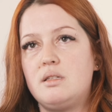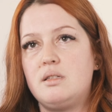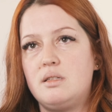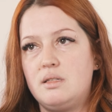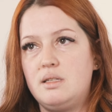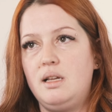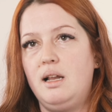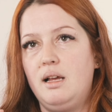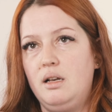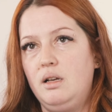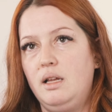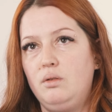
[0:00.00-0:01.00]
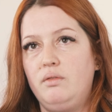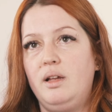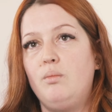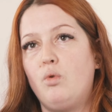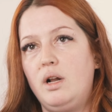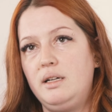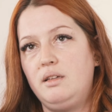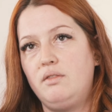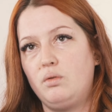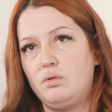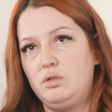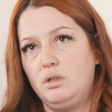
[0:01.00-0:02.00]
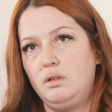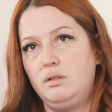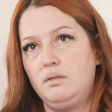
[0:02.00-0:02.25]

C'est la, nouvelle moelle qui fonctionne.